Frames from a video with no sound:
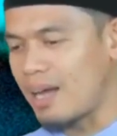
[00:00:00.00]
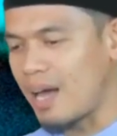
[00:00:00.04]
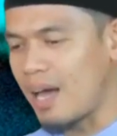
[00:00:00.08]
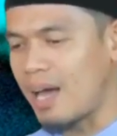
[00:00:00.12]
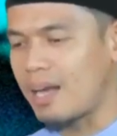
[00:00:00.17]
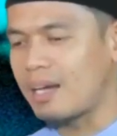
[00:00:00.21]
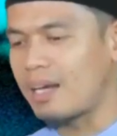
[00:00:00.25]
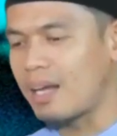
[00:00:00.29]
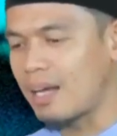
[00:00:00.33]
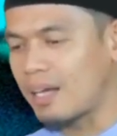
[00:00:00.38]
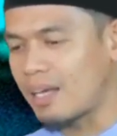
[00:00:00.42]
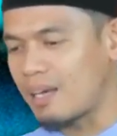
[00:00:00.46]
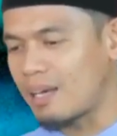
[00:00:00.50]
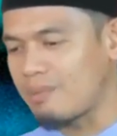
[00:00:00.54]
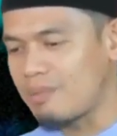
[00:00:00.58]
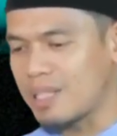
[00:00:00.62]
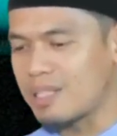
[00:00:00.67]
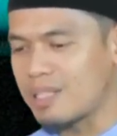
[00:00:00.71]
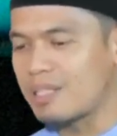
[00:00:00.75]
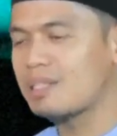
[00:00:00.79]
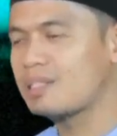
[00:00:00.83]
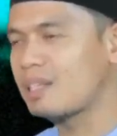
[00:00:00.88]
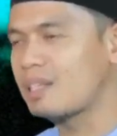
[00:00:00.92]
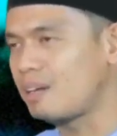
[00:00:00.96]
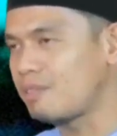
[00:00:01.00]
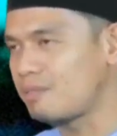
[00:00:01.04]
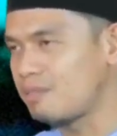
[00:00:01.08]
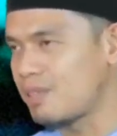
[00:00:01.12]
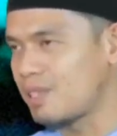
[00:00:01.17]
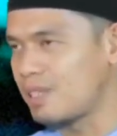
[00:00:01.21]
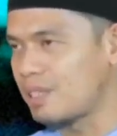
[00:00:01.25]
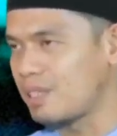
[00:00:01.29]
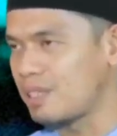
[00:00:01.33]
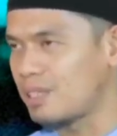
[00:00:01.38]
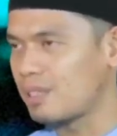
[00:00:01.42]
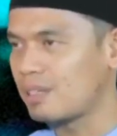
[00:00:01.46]
anak-anak yang masih
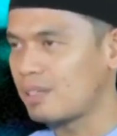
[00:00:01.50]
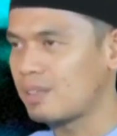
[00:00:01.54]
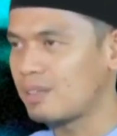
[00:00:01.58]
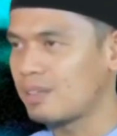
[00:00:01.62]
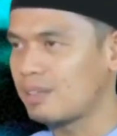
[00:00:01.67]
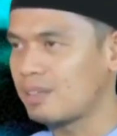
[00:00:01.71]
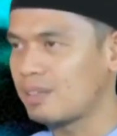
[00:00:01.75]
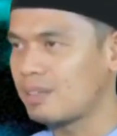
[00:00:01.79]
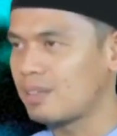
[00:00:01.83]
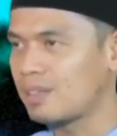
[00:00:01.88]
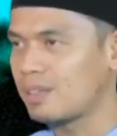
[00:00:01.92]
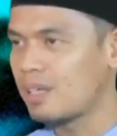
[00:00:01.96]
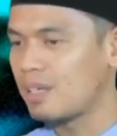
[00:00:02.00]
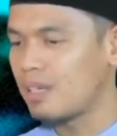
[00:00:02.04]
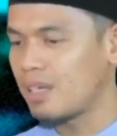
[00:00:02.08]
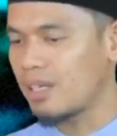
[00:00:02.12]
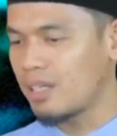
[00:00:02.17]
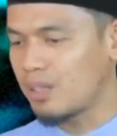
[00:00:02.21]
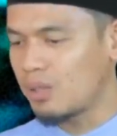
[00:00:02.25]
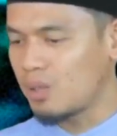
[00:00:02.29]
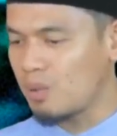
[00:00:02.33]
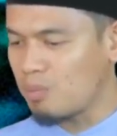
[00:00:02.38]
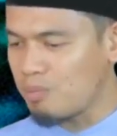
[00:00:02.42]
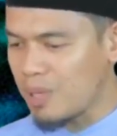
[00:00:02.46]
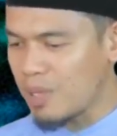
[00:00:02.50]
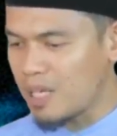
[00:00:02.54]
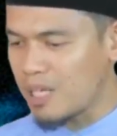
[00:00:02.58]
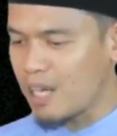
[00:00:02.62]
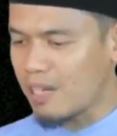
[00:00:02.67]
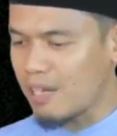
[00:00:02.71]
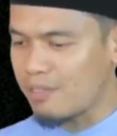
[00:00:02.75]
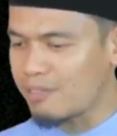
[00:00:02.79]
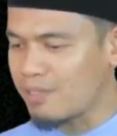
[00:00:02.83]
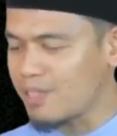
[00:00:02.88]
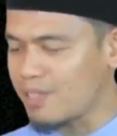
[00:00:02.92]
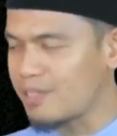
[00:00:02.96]
safih. Itu
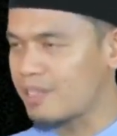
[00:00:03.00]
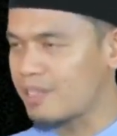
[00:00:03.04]
benda